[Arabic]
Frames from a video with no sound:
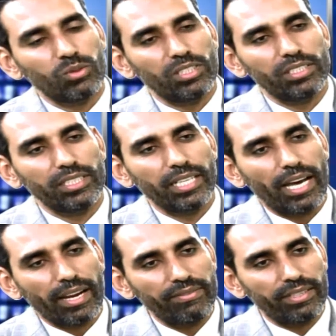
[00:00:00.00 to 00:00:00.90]
تؤدي إلى
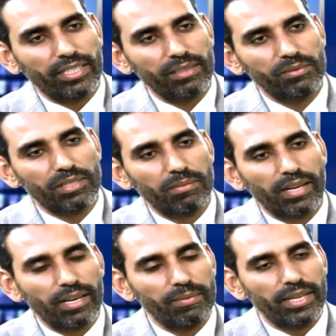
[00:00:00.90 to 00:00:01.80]
رفع قيمة
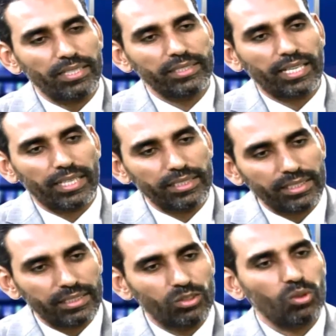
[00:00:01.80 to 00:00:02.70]
البرلماني
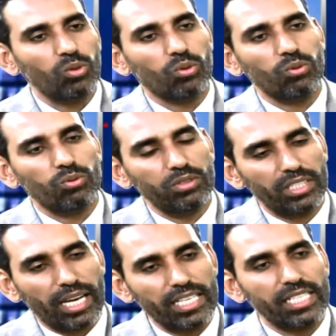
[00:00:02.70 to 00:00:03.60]
تحديد دوره
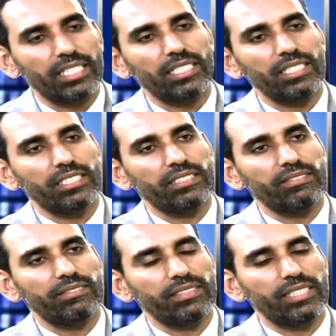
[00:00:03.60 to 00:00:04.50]
النقاشات اللي
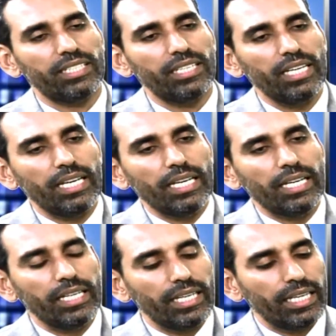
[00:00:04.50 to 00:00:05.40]
يتم فيها
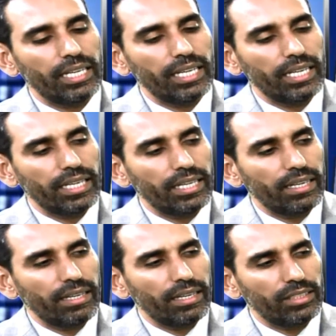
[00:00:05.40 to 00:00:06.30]

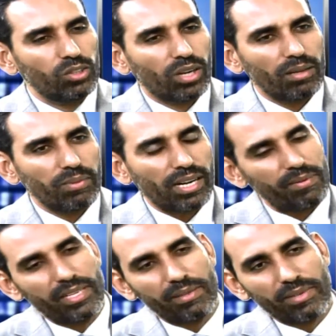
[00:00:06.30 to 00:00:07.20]
آه، الدورة
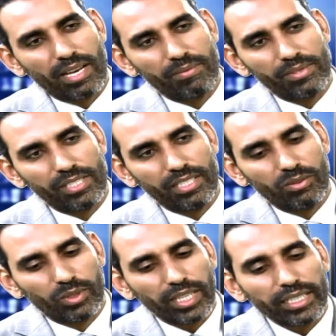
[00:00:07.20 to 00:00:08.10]
البرلمانية من خمس سنين
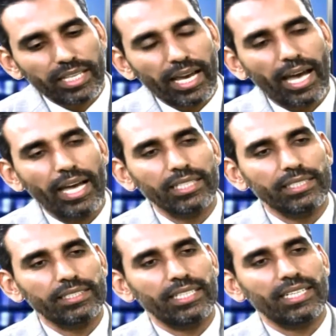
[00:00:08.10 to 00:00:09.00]
وضعت لها خارطة
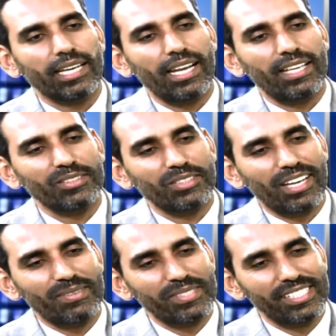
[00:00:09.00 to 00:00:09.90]
الطريق على طول
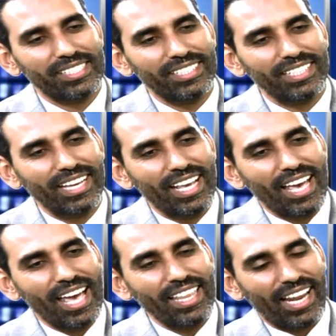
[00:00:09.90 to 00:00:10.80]
خمس سنين
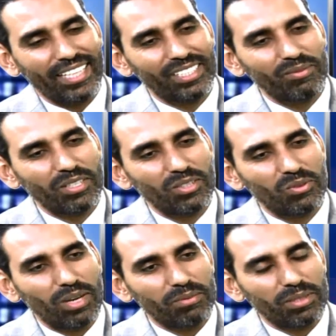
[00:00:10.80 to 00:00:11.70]
هذا عدد من
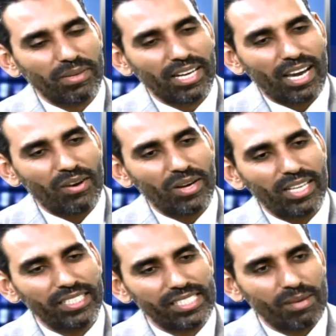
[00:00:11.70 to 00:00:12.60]
النواب جمعنا
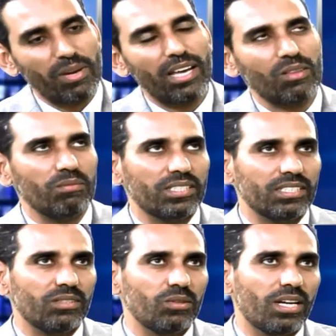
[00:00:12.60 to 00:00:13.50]
حوالي سبعة ثم
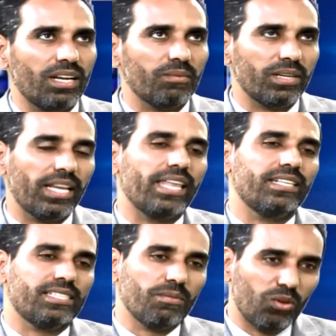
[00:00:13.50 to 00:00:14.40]
تطور الأمر إلى
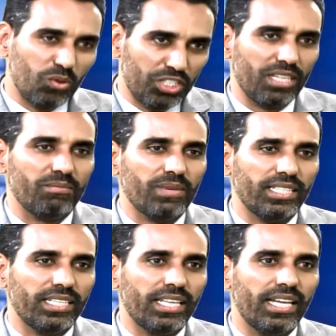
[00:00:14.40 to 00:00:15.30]
27
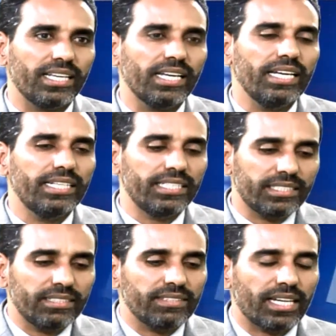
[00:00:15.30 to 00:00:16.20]
بعد ذلك
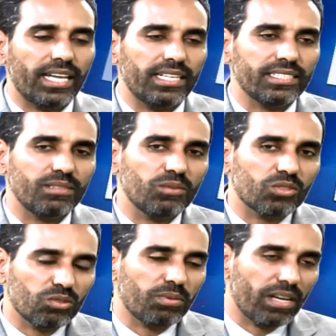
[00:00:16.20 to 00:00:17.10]
نتفق على شيء
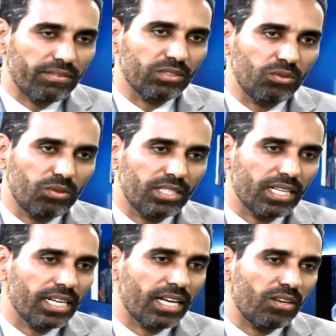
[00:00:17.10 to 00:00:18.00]
مكتوب رفضوا
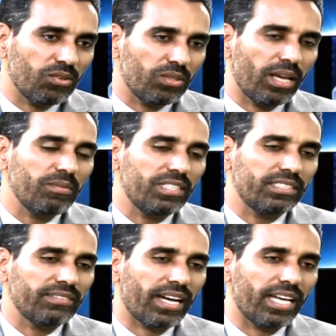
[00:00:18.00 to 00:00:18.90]
الوثيقة قالوا نعمل
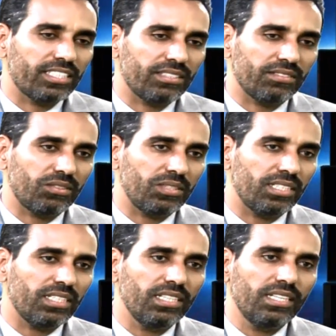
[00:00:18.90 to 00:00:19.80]
اتفاقات شفوية